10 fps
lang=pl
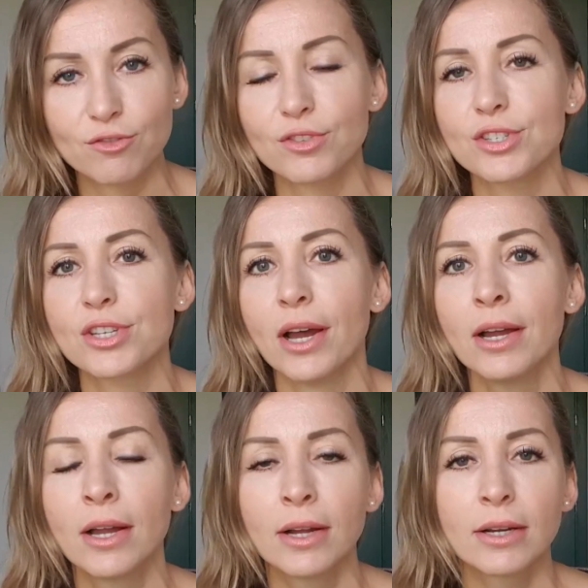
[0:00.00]
oczywiście,
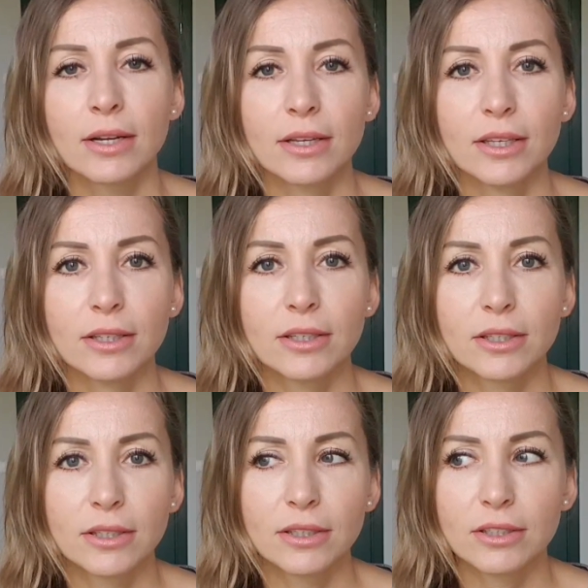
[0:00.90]

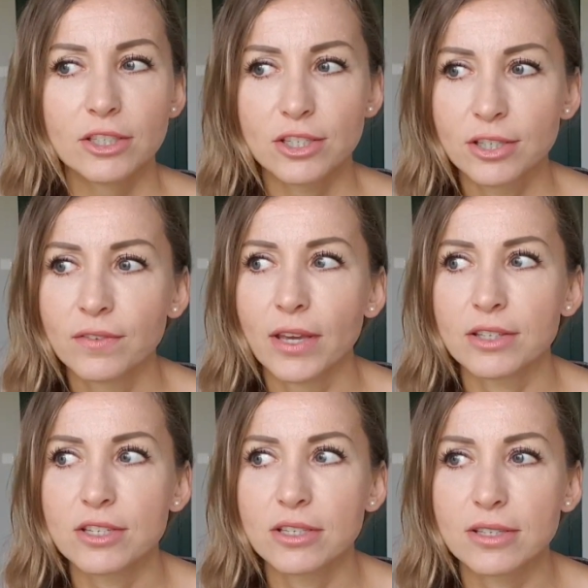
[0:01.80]
i
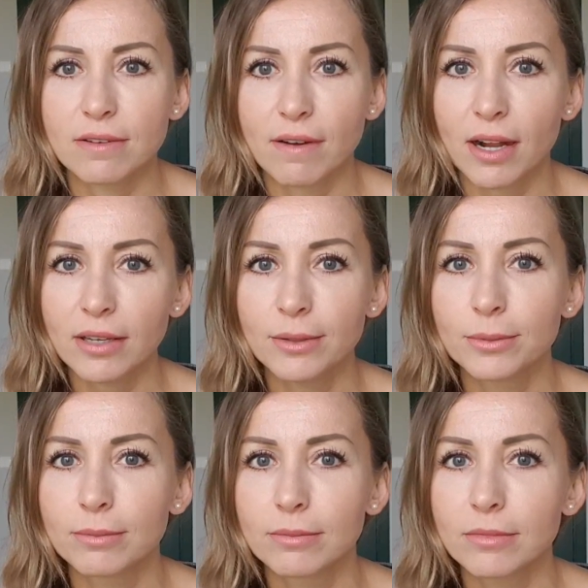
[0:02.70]
świat się nie
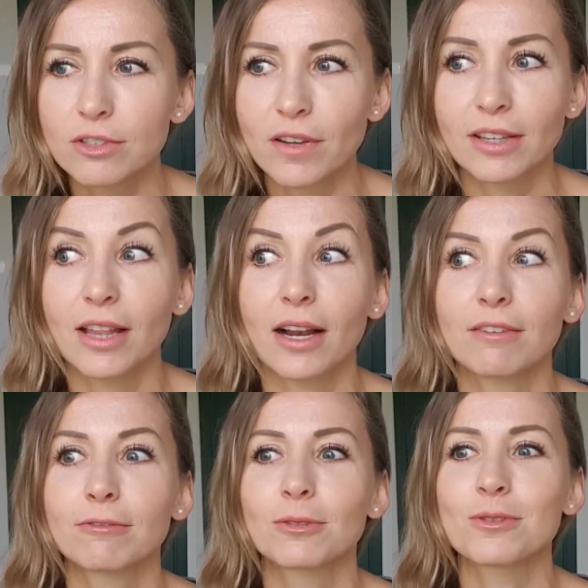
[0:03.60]
zawalił świat
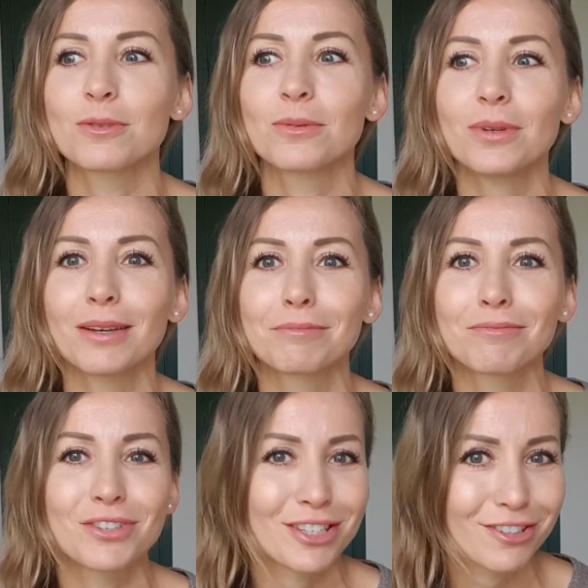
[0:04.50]
dalej funkcjonuje,
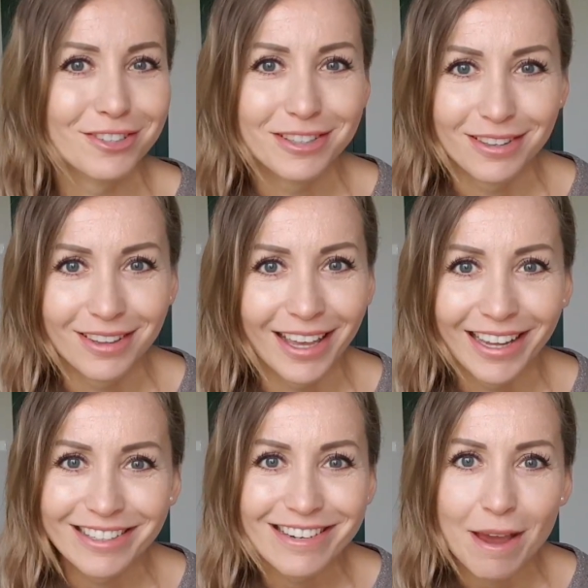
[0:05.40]
wszystko jest tak
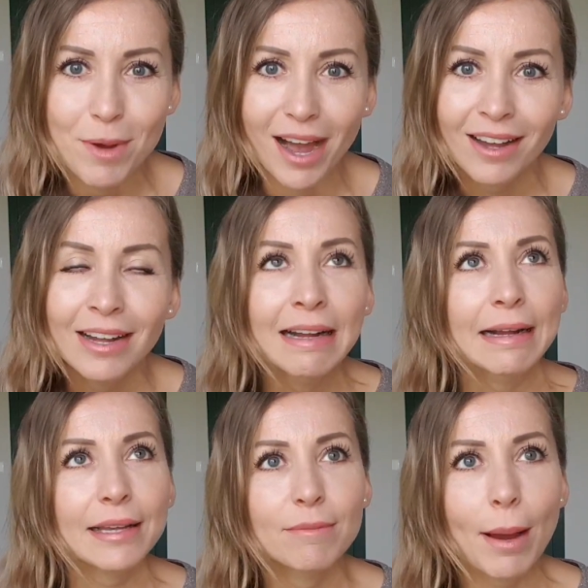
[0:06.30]
jak trzeba.
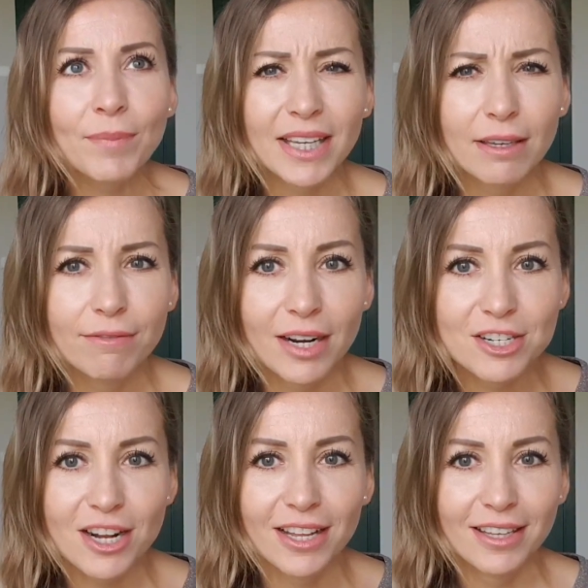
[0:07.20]
I mam takie
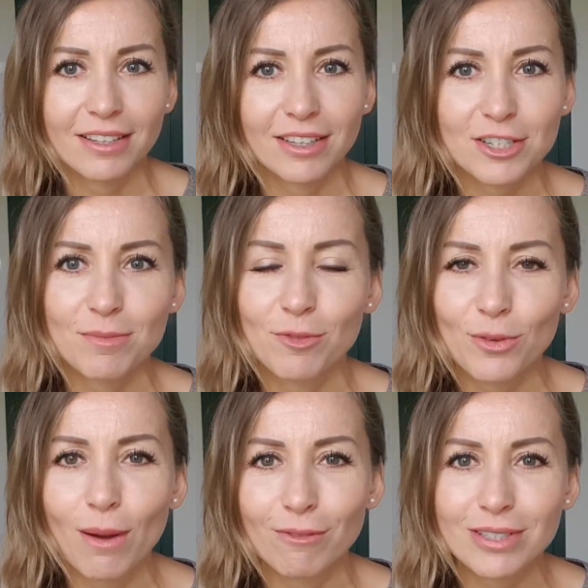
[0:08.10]
wrażenie, też
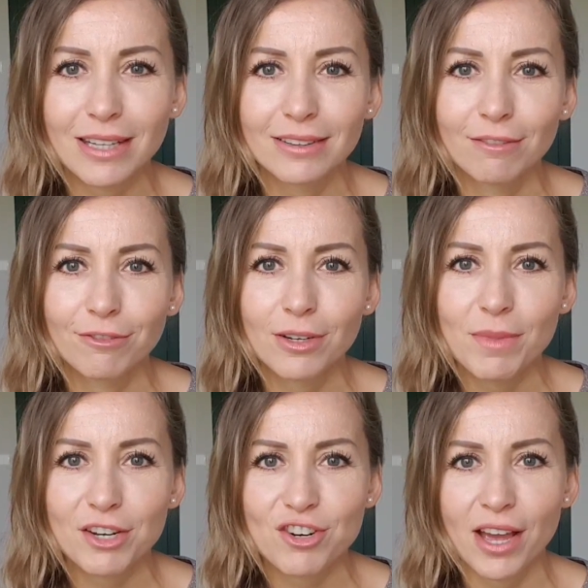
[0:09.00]
mówiłam w ostatnim
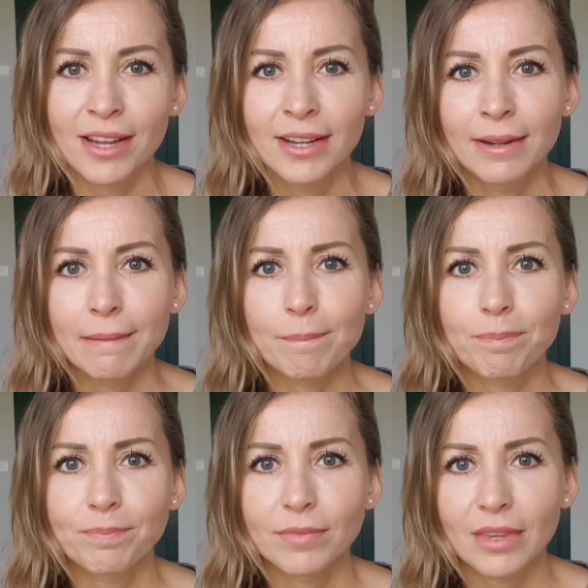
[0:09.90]
filmie, że
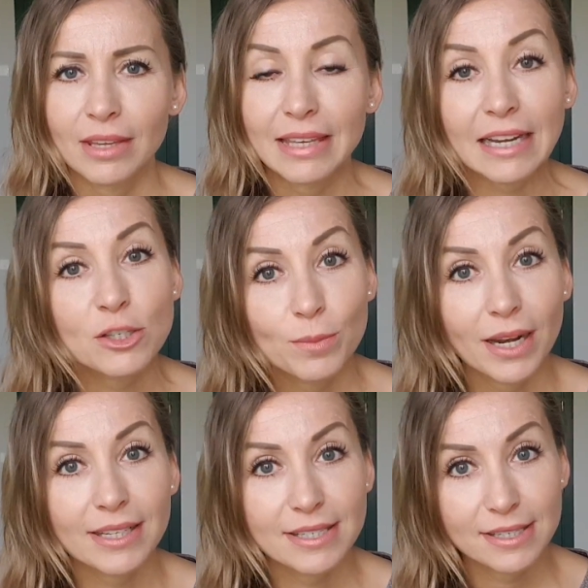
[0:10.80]
mm, jak
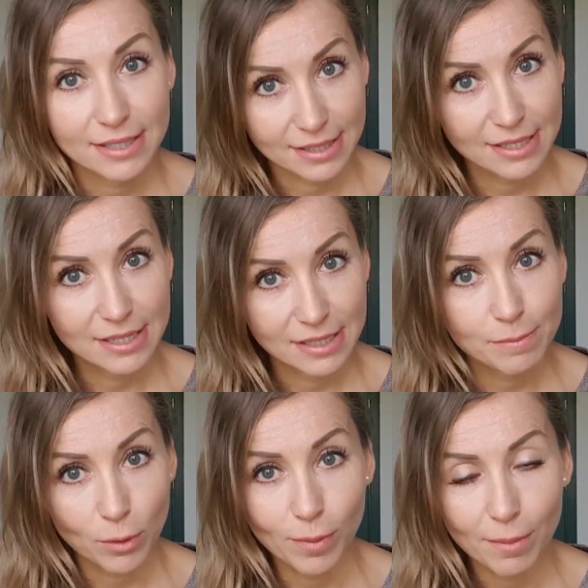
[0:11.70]
sobie radzę z,
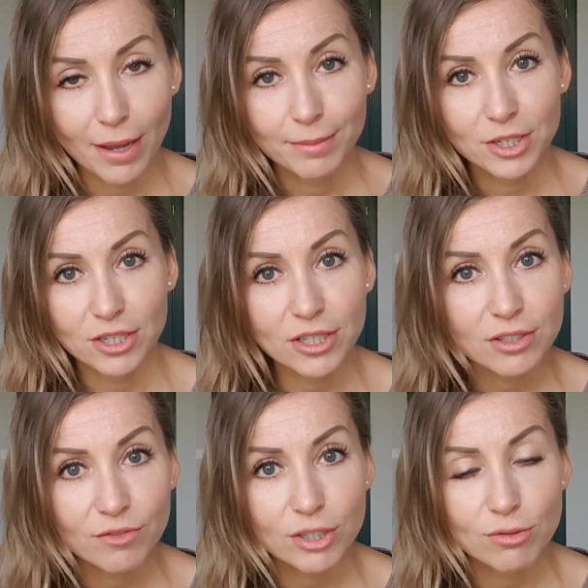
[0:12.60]
z, problemami, że
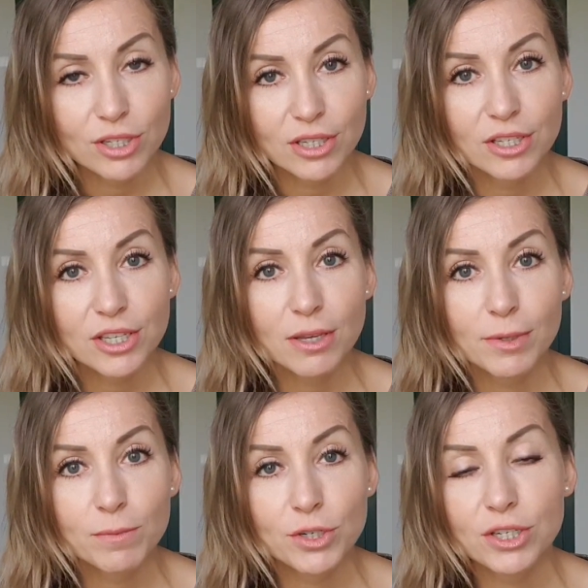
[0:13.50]
nic w życiu się nie dzieje
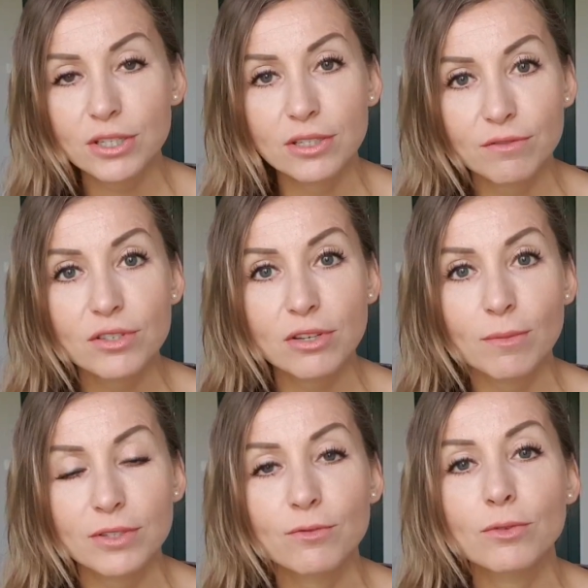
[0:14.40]
bezprzyczynnie i wszystko
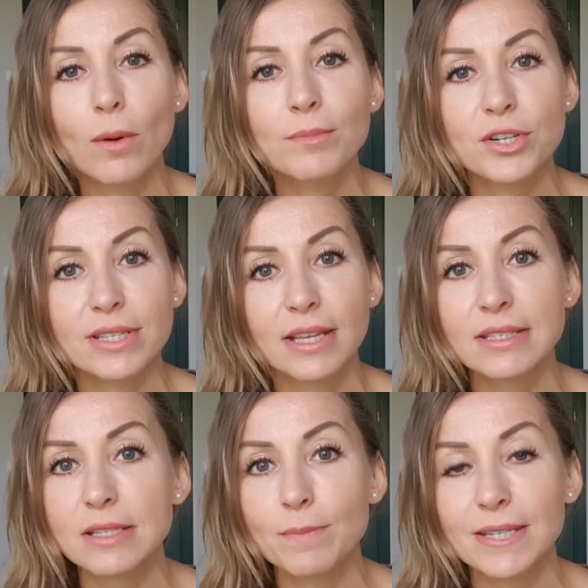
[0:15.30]
ma swój głębszy
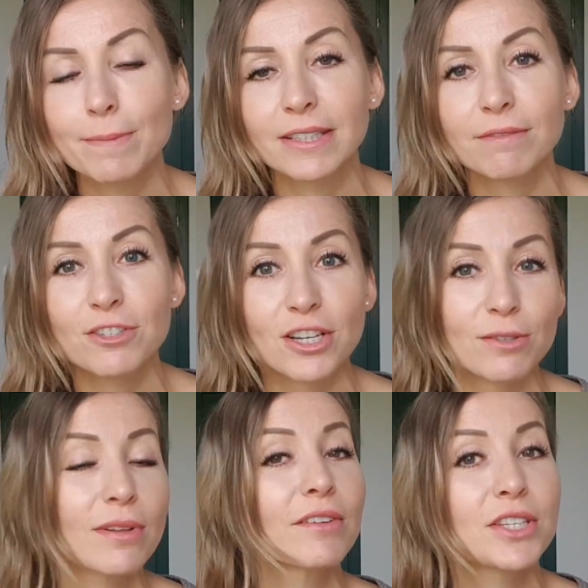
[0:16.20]
sens i z perspektywy
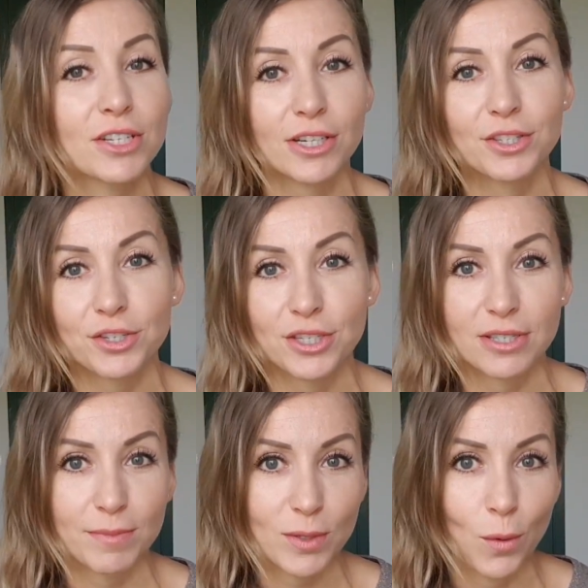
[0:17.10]
czasu, nawet jeżeli coś się
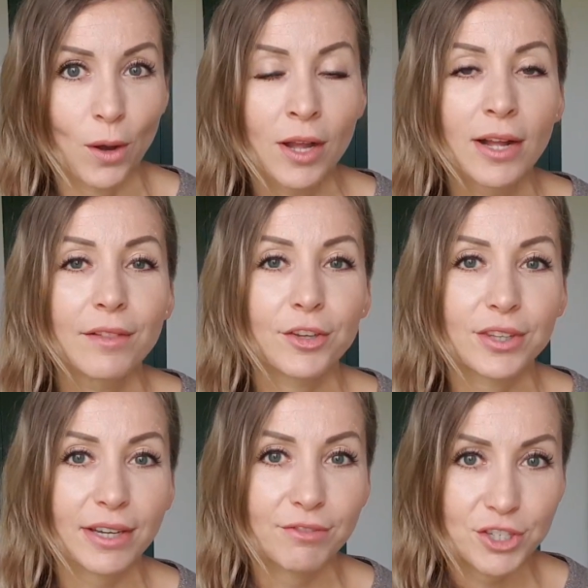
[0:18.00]
zepsuło, to
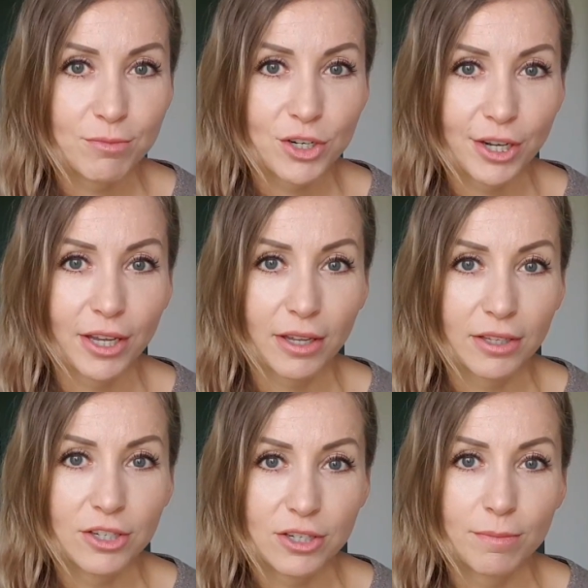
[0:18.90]
i tak widzimy, że,
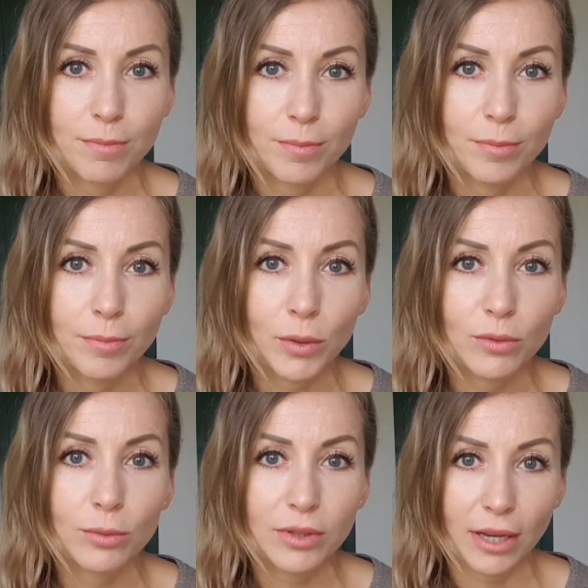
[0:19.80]
że
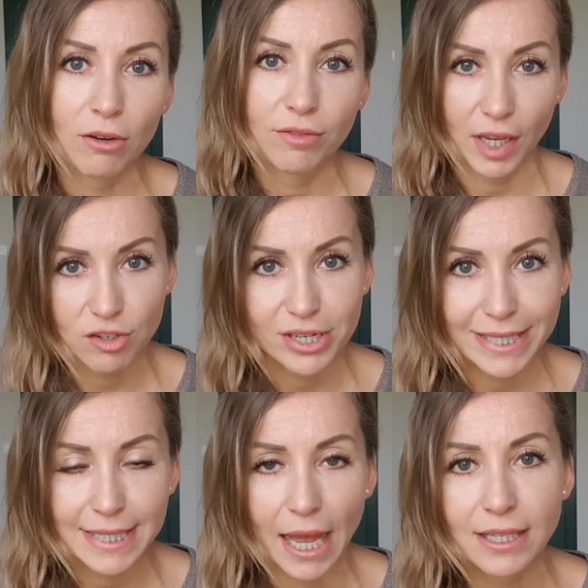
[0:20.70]
był tego większy
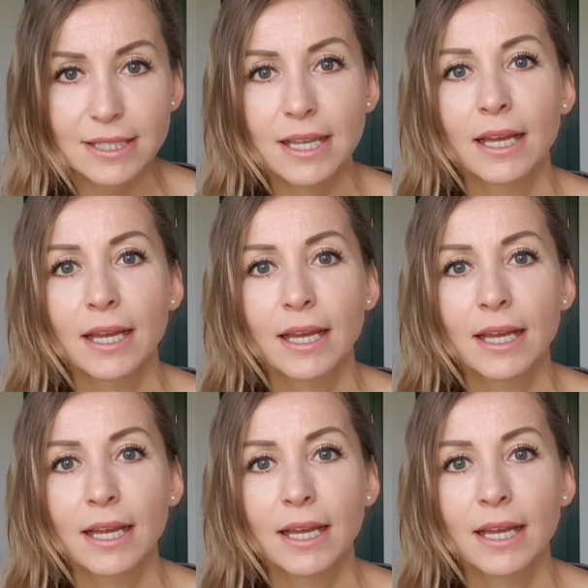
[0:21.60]
sens.